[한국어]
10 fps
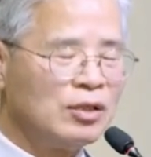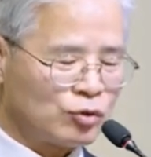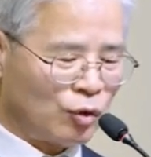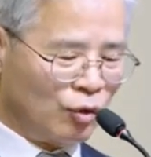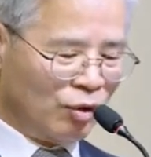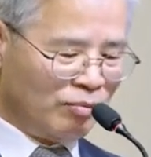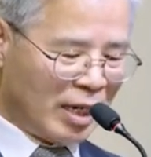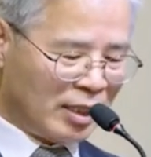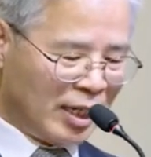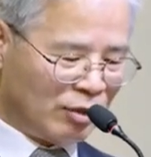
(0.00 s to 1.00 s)
좋은
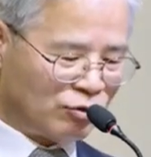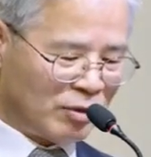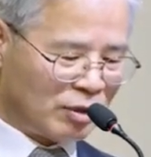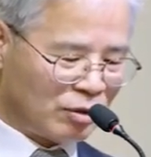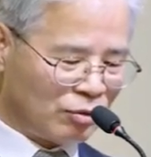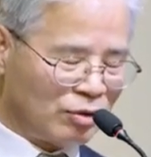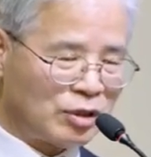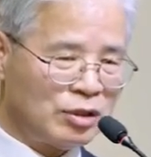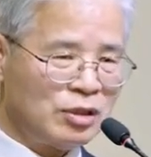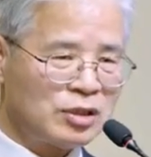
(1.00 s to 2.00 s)
말을 해주면서도
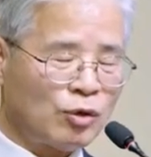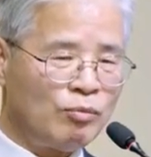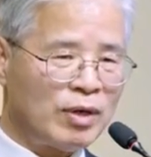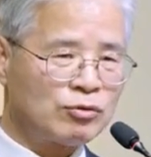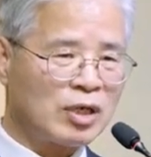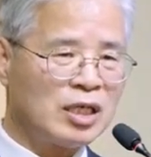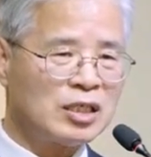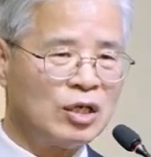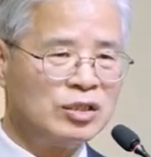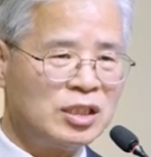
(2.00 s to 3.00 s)
그 좋은 말
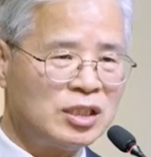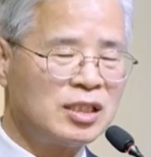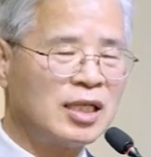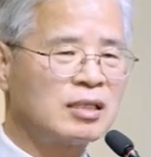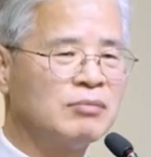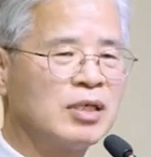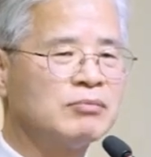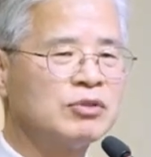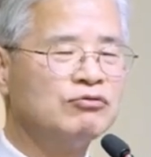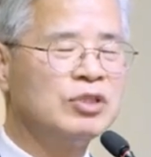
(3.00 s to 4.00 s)
속에는 거짓이 있다
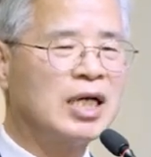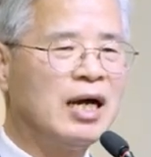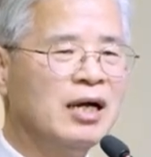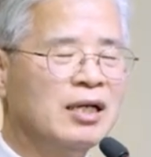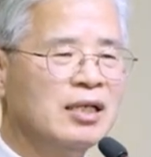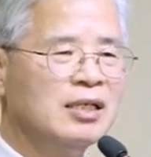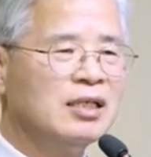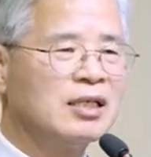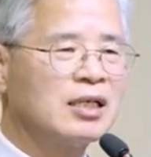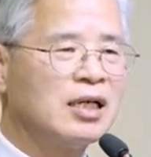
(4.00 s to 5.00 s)
그말입니다 우리가
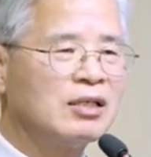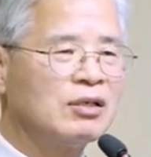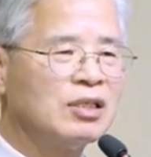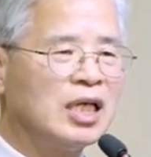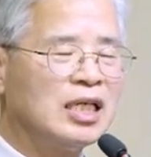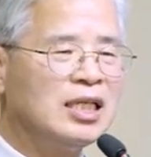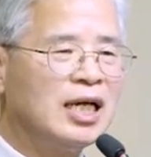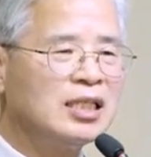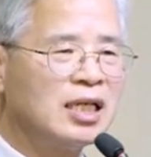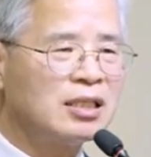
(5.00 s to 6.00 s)
그래서 이제
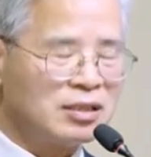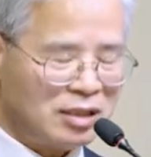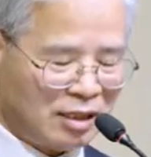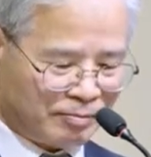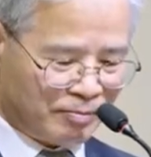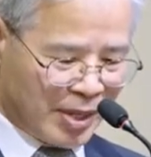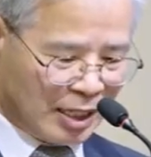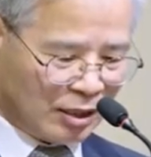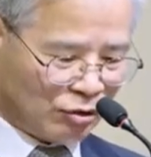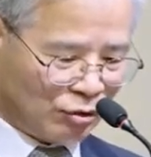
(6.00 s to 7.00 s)
이단이라든지
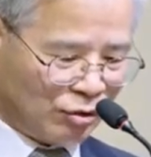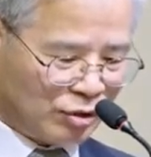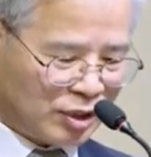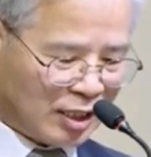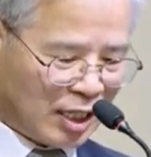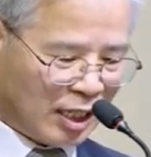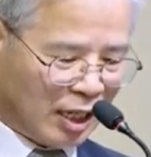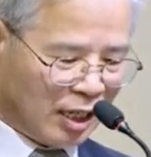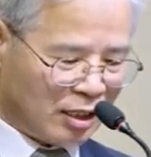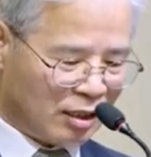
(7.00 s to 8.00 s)
또는
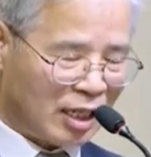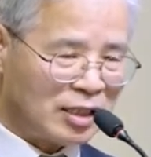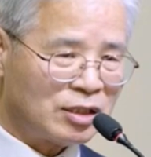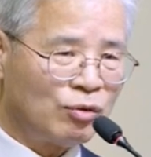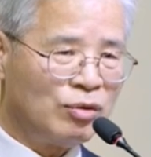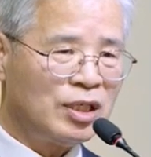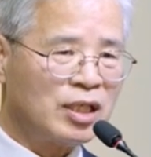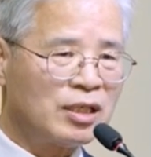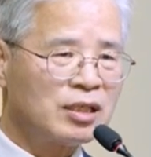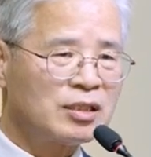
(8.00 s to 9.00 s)
세상의 여러 가지
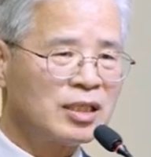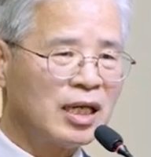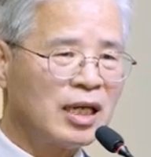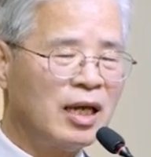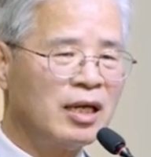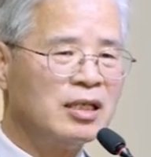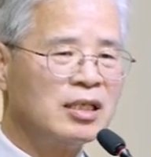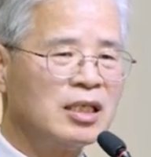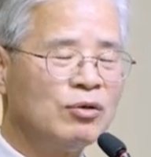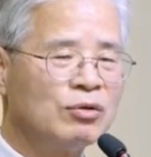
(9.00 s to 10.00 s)
논리, 세상의
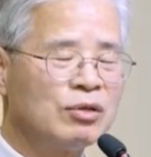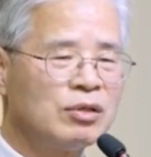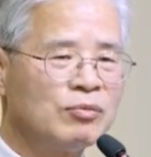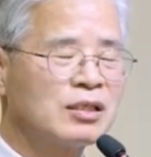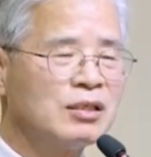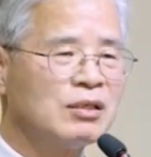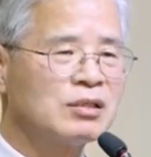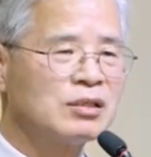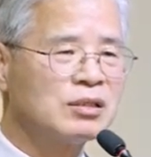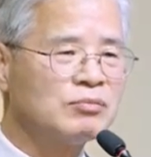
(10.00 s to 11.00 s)
이론들을 그런
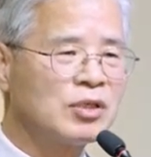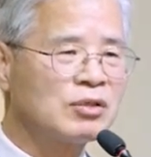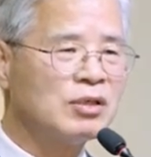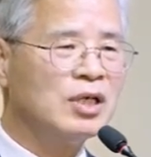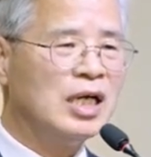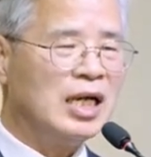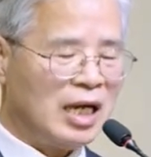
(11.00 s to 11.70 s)
것을 들으면서